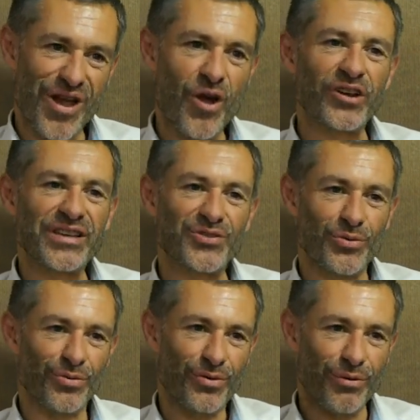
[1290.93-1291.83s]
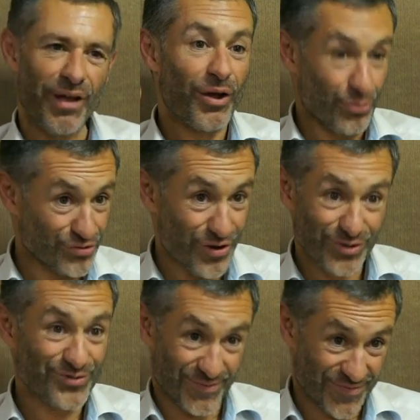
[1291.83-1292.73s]
à leurs questions
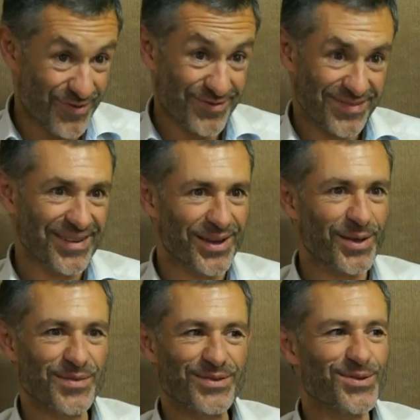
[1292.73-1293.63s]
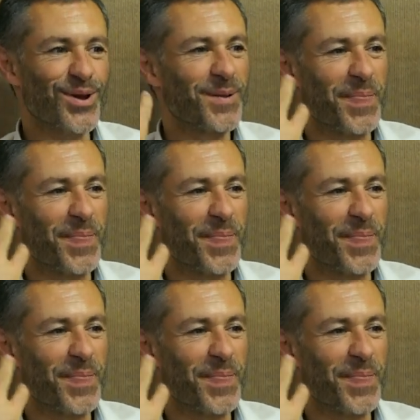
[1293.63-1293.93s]
inconscientes, souvent, hein, mhm. bien sûr.